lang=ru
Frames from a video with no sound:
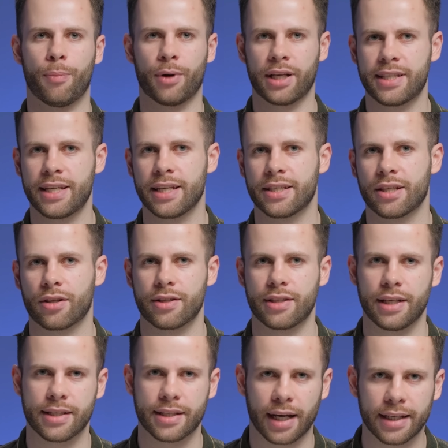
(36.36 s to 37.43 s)
Процессор
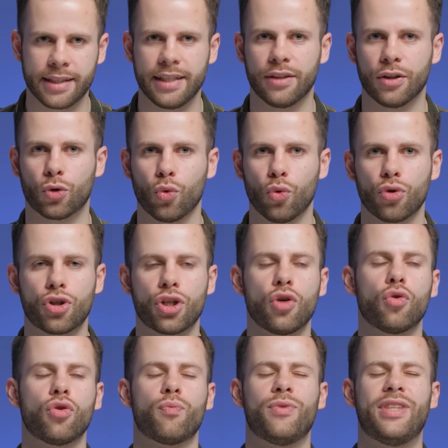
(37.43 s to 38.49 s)
здесь один и тот же,
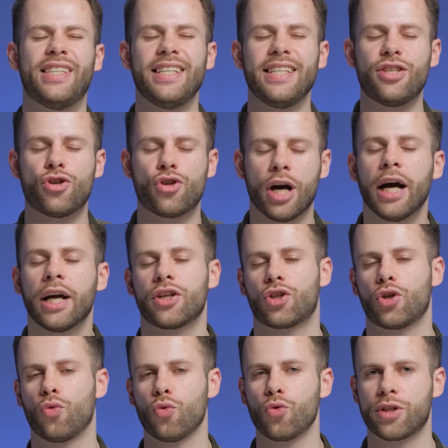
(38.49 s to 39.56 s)

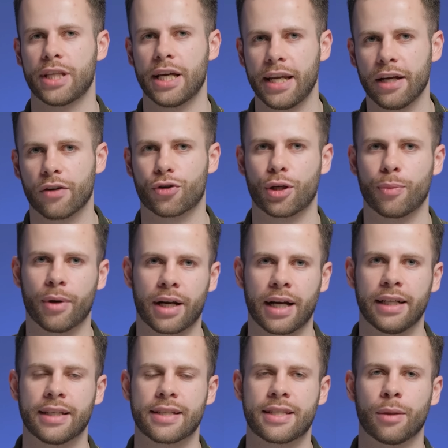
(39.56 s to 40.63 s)
дичайше устаревший
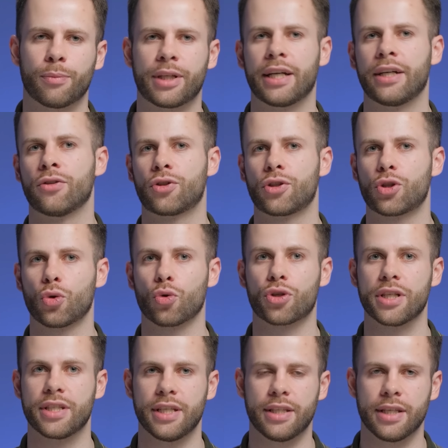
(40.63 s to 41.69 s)
морально Snapdragon
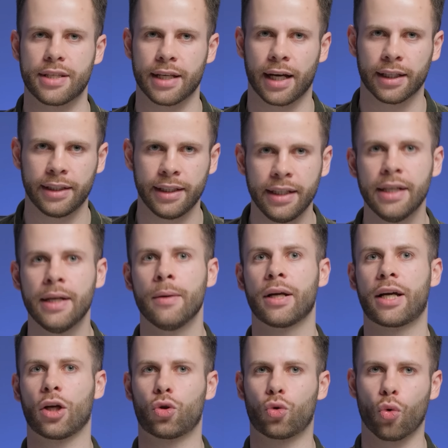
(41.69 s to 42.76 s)
660,
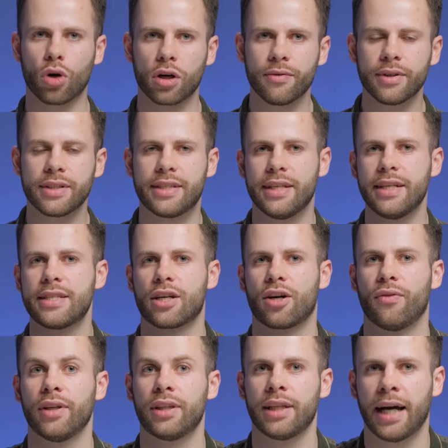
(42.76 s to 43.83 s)
которого здесь
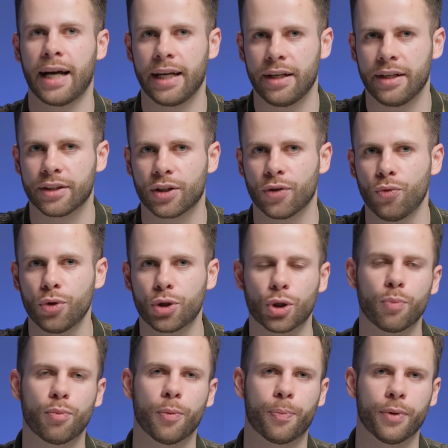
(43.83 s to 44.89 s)
хватает для того,
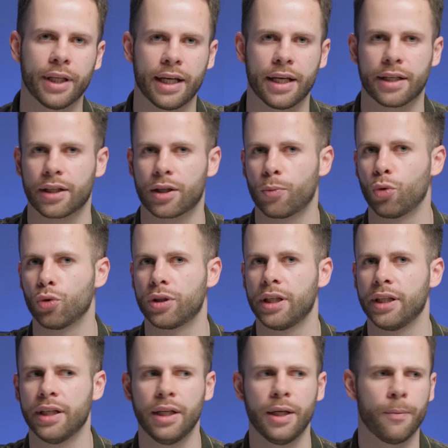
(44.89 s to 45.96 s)
чтобы плееры
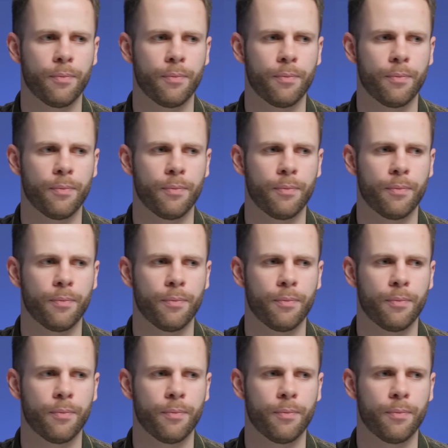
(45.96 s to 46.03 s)
работали